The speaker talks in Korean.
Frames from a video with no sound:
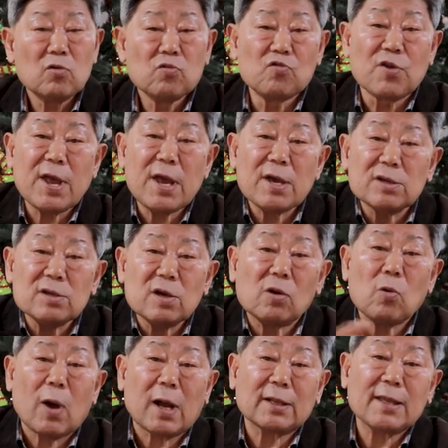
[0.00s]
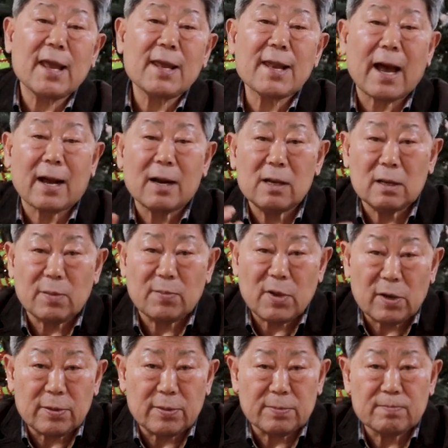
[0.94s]
우리의 영역을 확대해
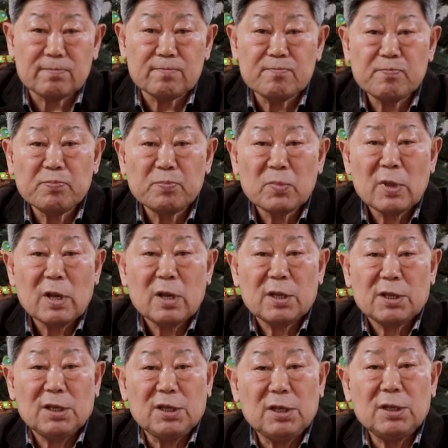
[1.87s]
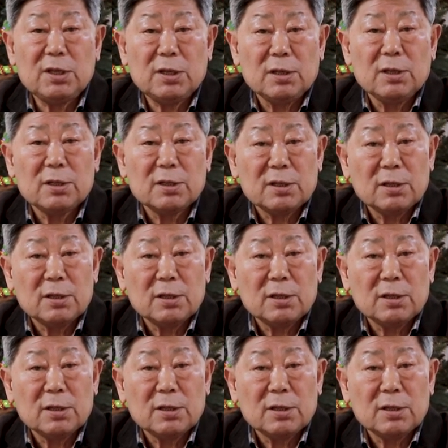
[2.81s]
나가려면 이